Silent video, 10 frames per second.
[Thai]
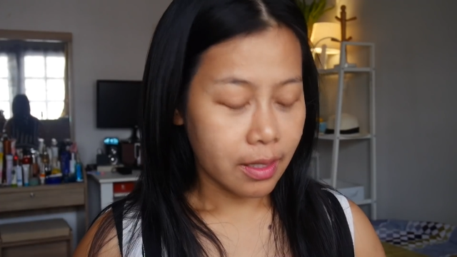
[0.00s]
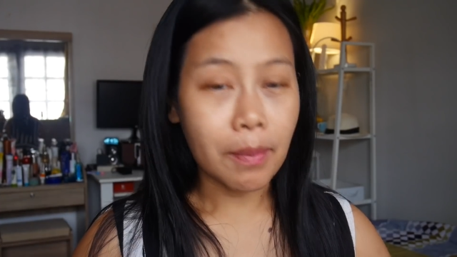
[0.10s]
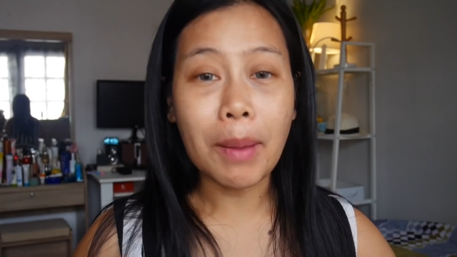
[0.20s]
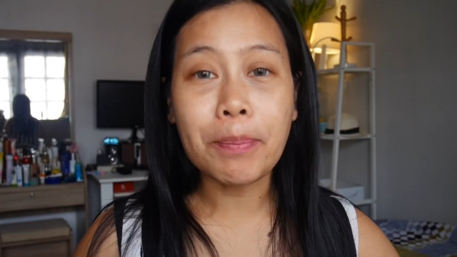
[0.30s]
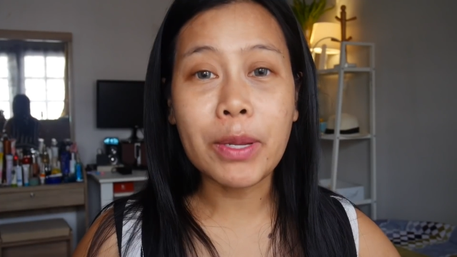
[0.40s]

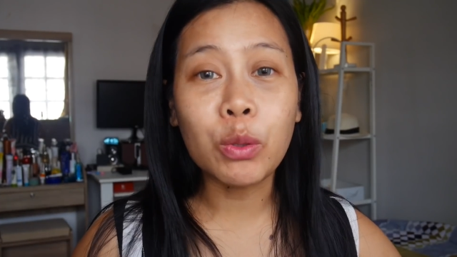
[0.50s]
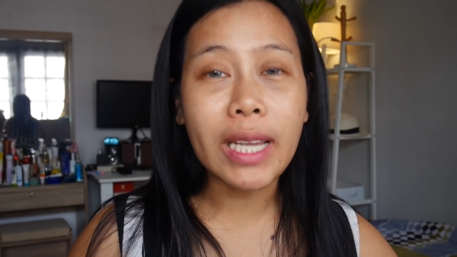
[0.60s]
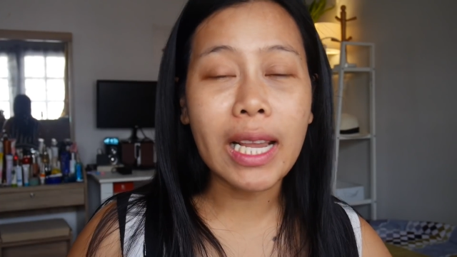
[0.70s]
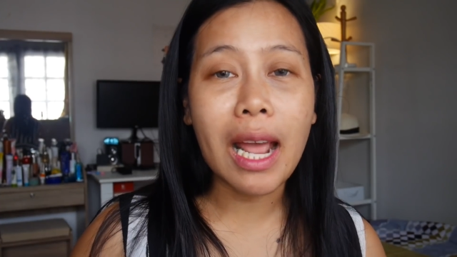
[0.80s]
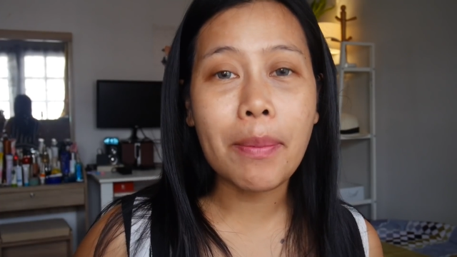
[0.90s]
สำหรับผิว
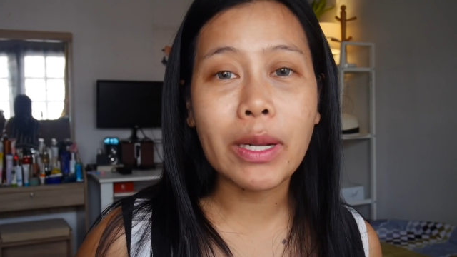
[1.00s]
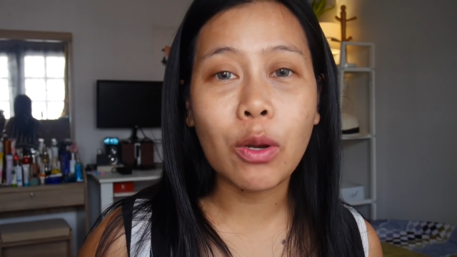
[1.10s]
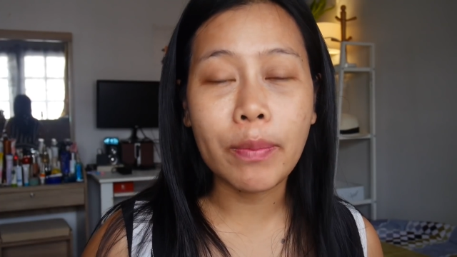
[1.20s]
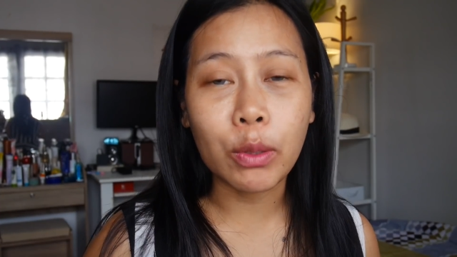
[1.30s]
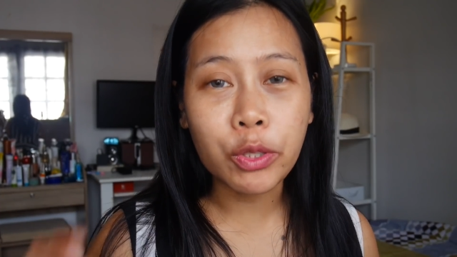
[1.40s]
เจนะเป็น
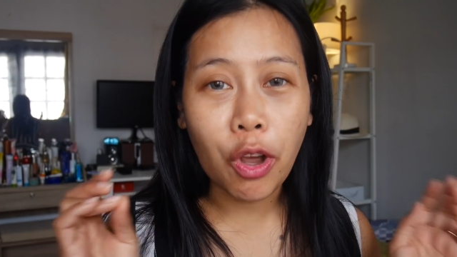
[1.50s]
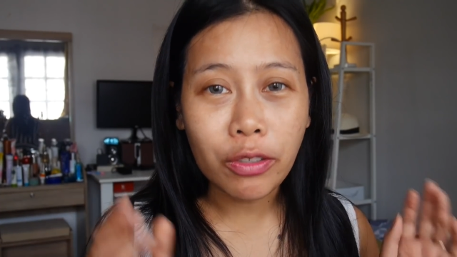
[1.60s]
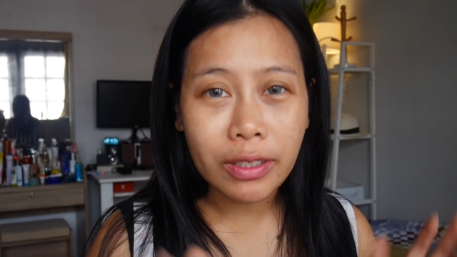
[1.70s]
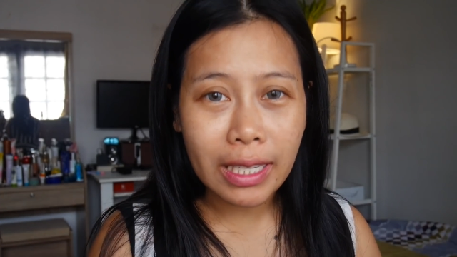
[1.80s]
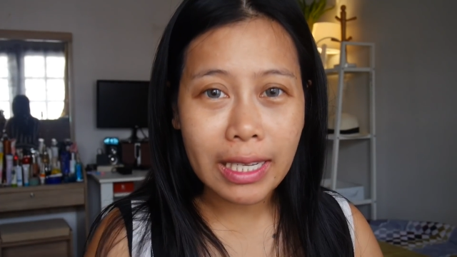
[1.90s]
คนผิวสอ
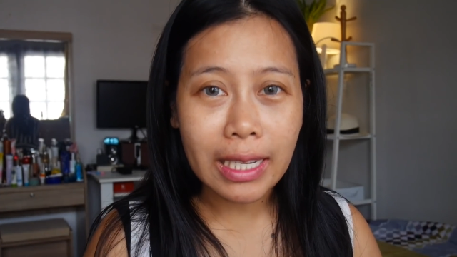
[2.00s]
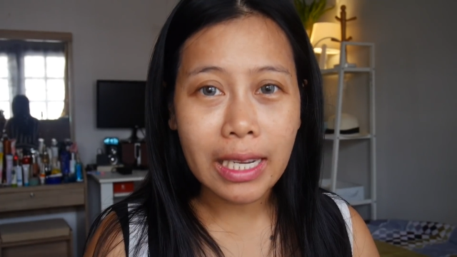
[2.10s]
งสี